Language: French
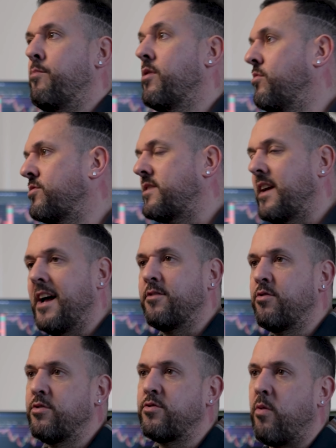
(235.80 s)
peut monter à
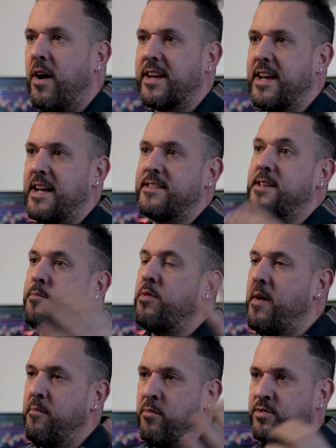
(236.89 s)
2, 3, 4, ça peut
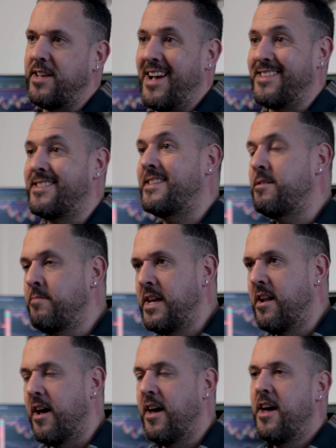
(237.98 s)
même monter à 6000
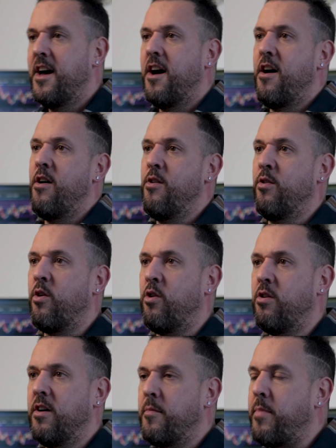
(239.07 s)
000 euh,
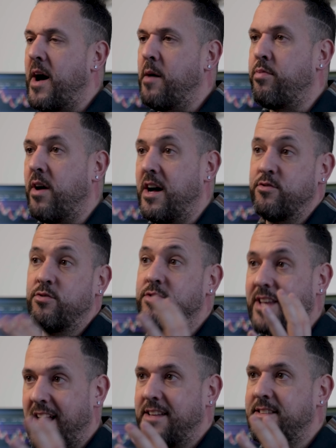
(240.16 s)
euros euh, par rapport à de
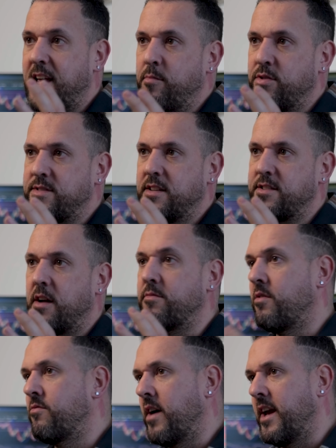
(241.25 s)
très très beaux setups.
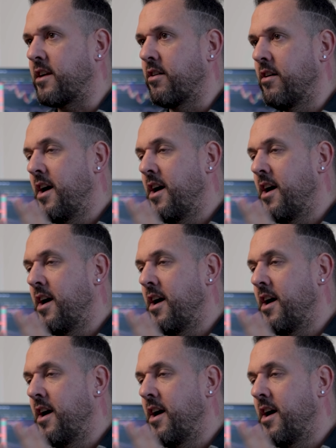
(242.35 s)
Donc vous voyez que